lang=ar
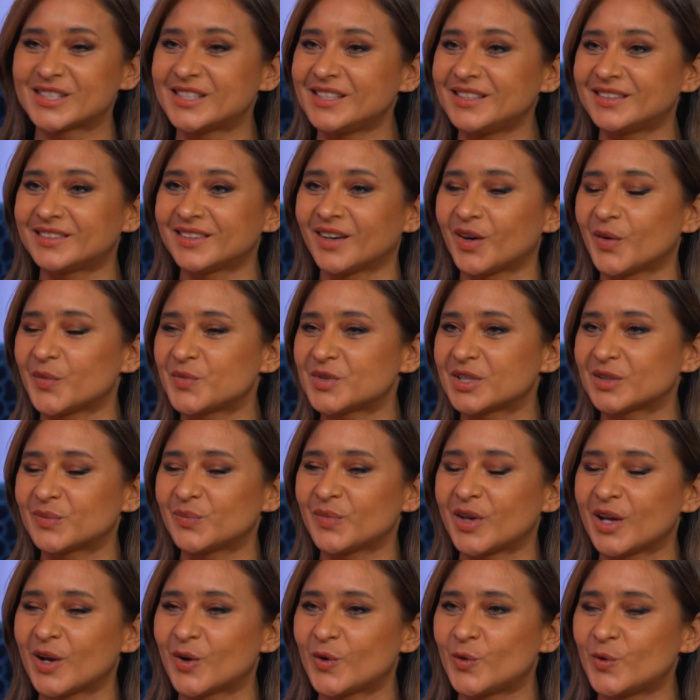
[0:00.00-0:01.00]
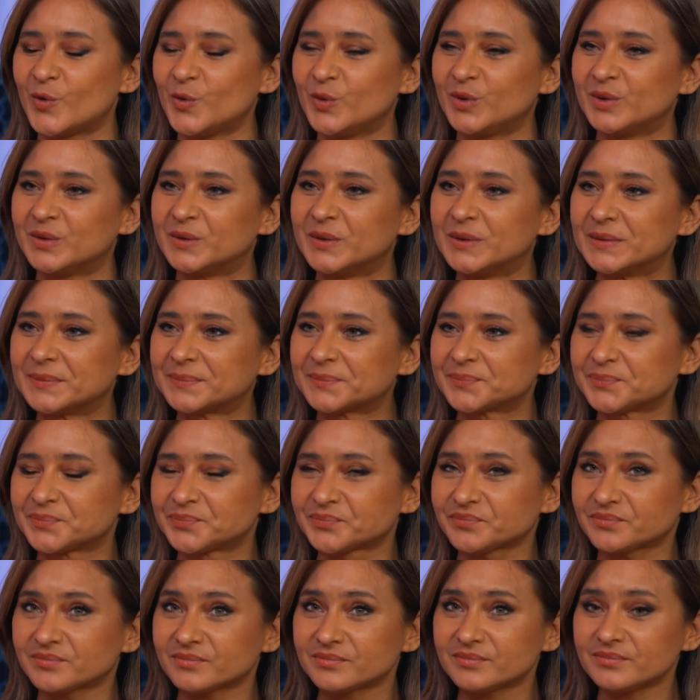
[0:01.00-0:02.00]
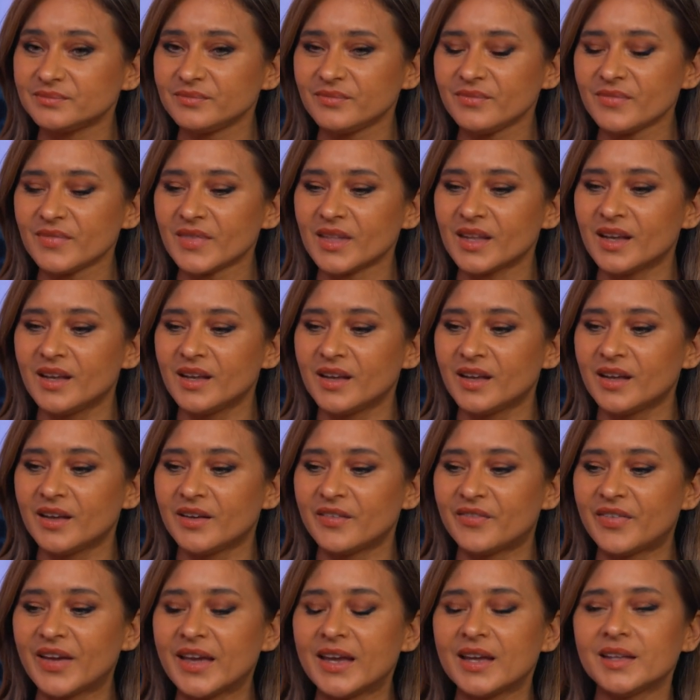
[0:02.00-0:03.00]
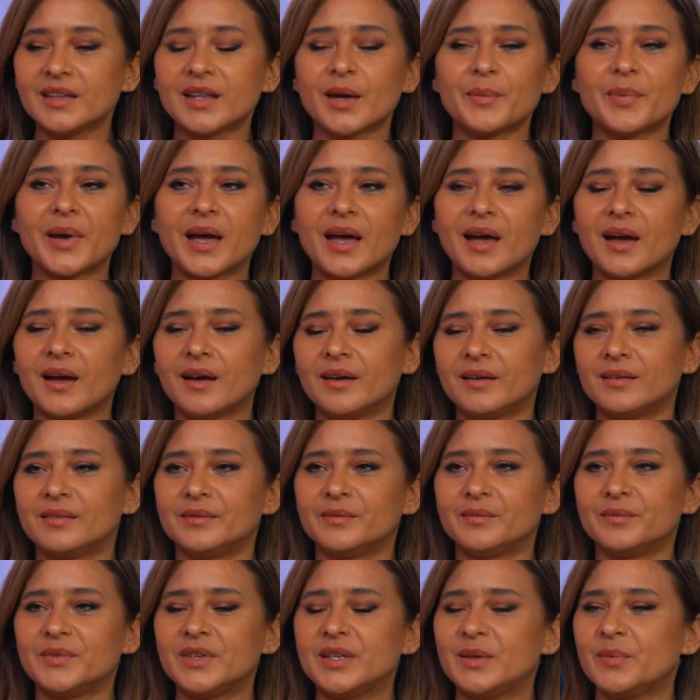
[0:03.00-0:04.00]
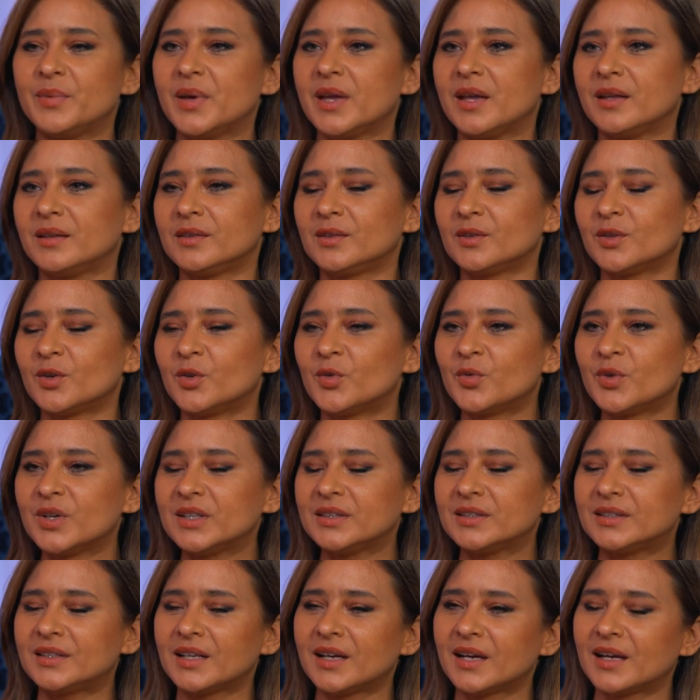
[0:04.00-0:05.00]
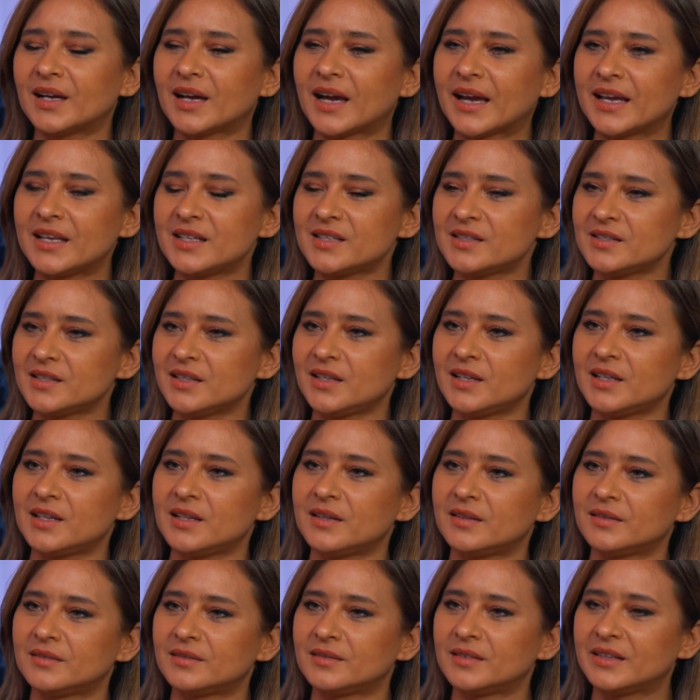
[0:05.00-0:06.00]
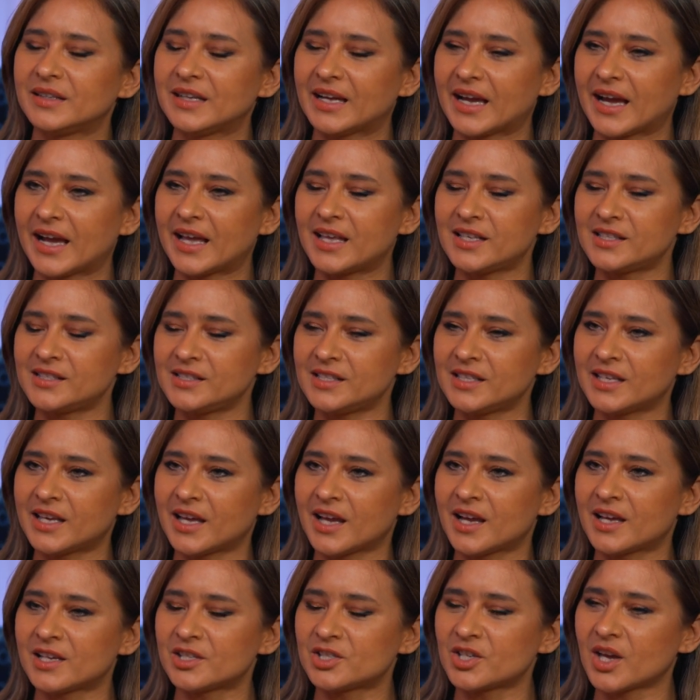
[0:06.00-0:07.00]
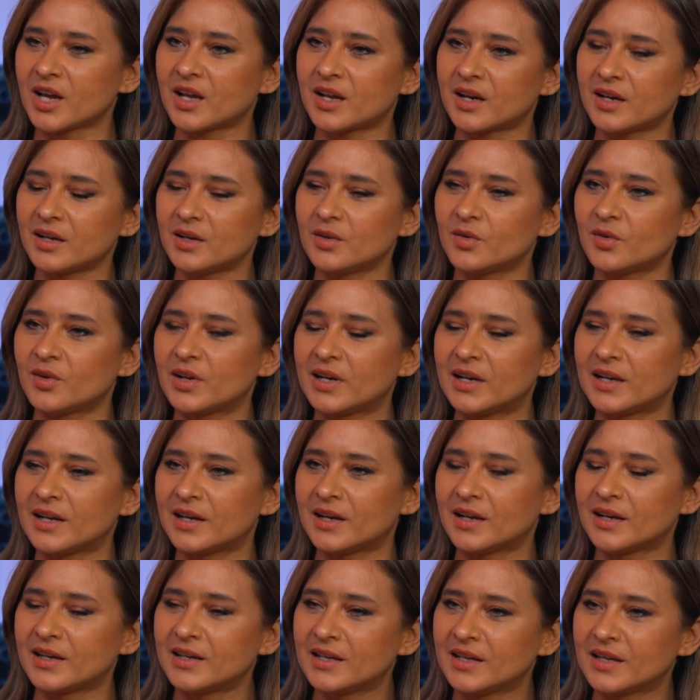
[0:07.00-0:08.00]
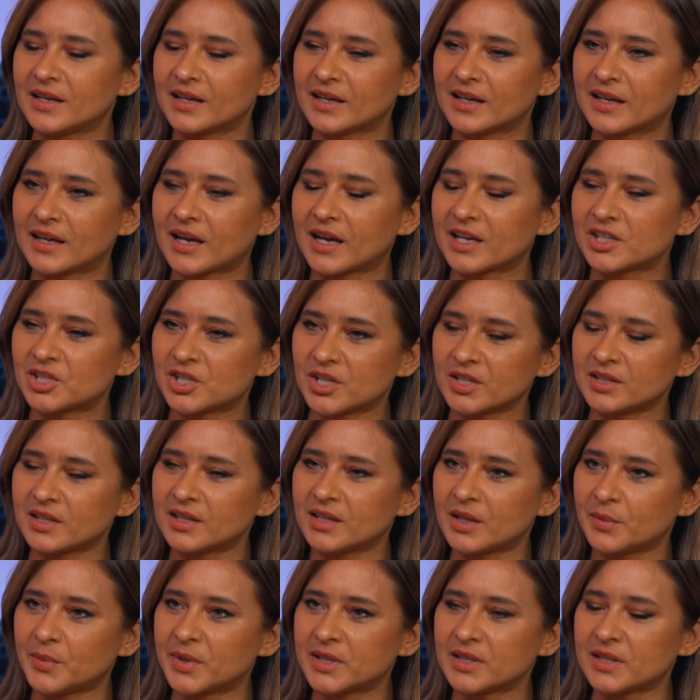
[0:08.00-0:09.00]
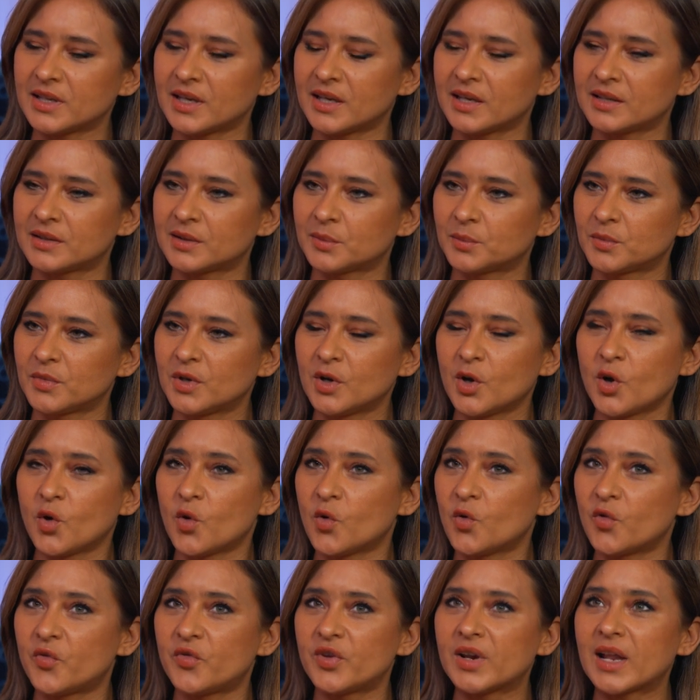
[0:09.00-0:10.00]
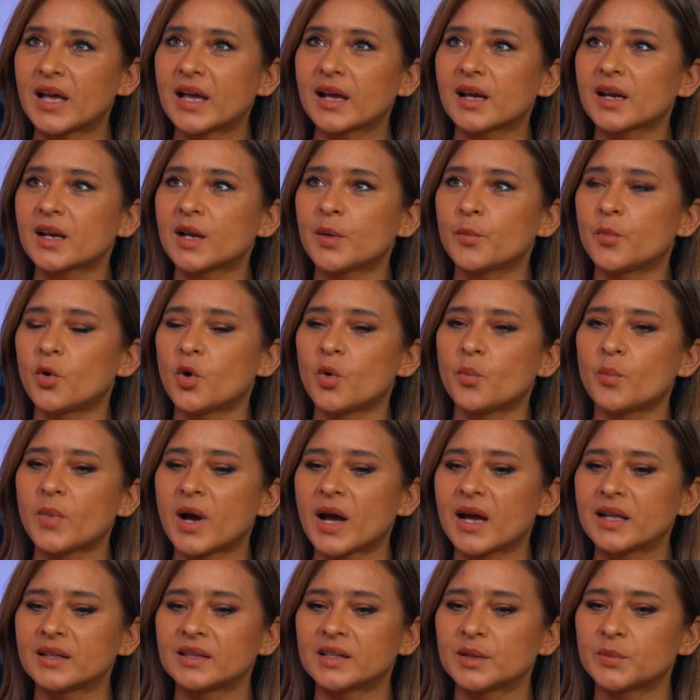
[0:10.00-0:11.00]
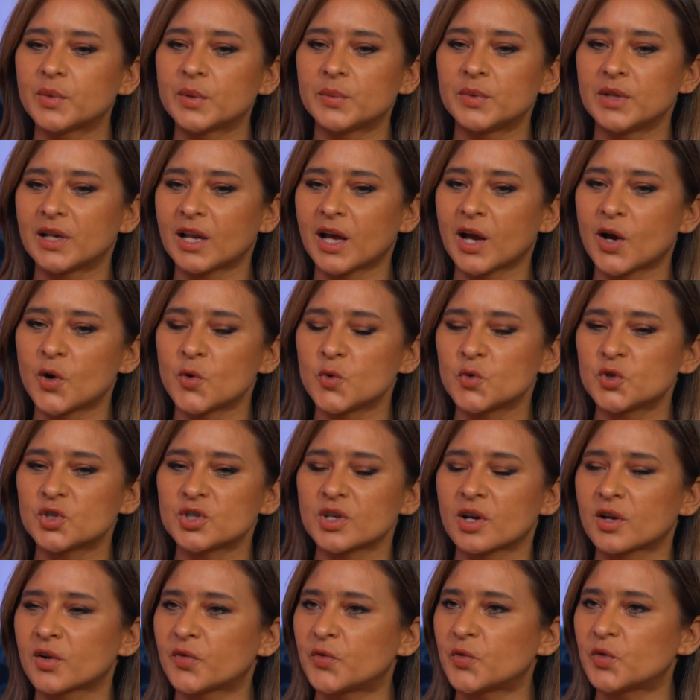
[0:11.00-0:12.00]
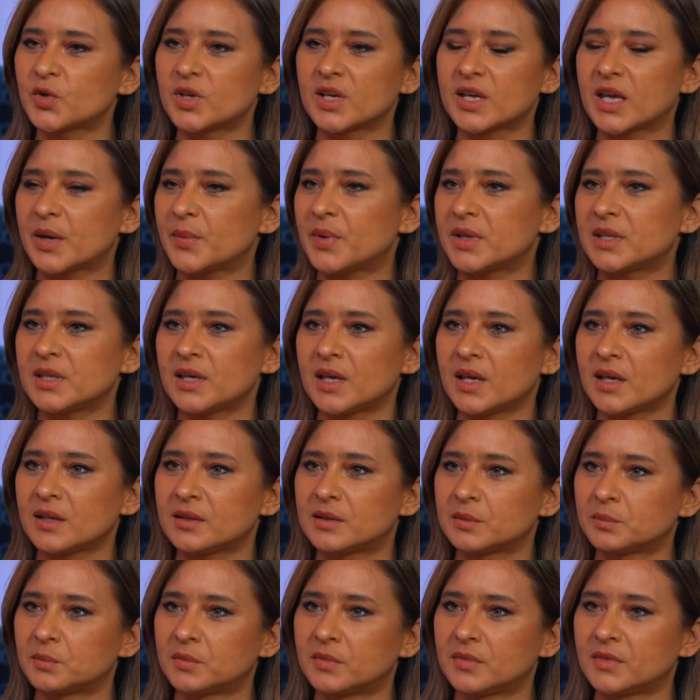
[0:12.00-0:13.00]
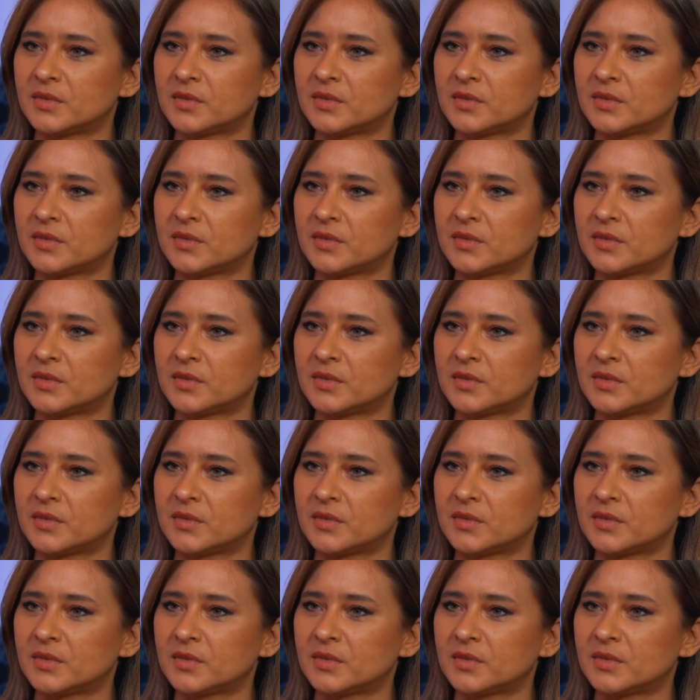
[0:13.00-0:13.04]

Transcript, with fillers: بسيطه ابسط ما يكون فهنا بقى بيبان هو انت عايزني ليه؟ عايزني كشكل ولا عشان انا بني ادم وفي الاغلب هم حتى ما بيلحقوش يعرفوكي كبني ادم